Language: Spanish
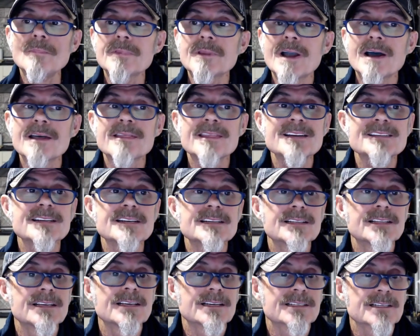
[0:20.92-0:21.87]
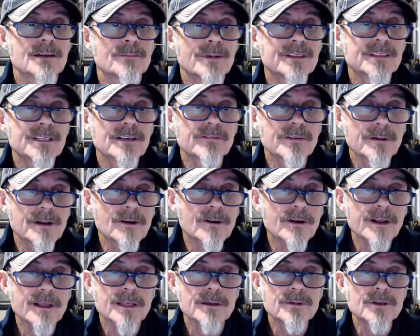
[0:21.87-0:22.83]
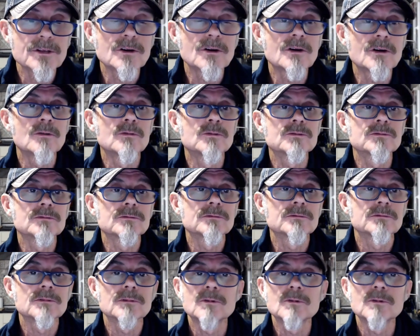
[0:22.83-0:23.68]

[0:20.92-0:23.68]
hace seis días el 20 de febrero recibí yo un,